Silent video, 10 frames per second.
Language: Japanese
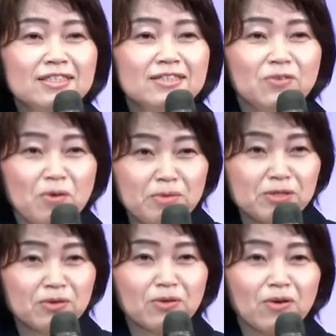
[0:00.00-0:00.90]
脳み
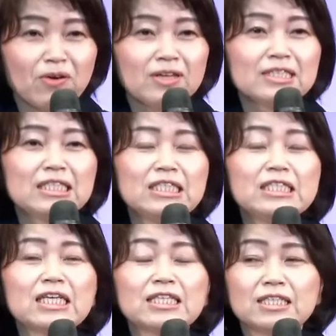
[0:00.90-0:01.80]
そと小
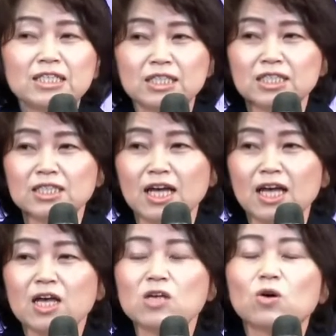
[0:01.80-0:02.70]
さな知識で
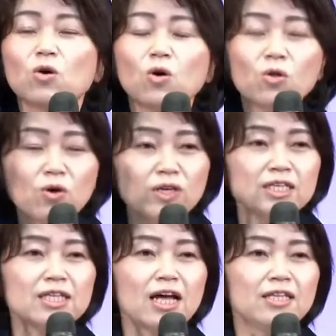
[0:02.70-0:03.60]
この
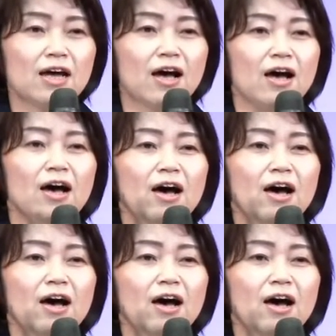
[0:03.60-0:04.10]
偉大な